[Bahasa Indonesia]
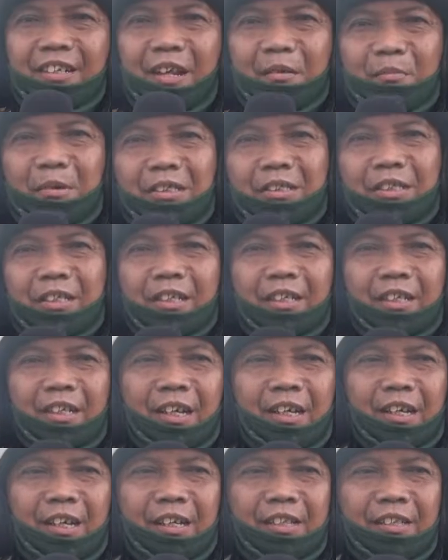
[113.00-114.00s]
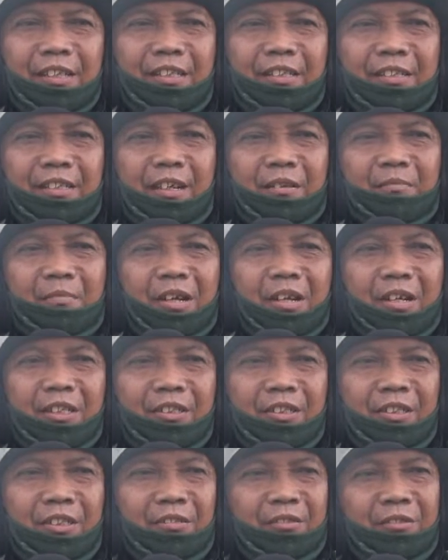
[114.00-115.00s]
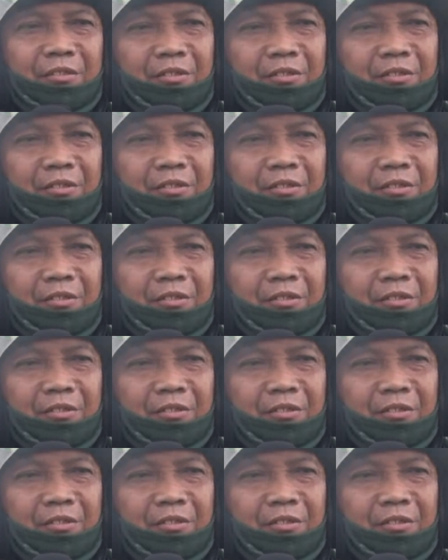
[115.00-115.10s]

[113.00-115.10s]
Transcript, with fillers: Nama saya Karnadi, terima kasih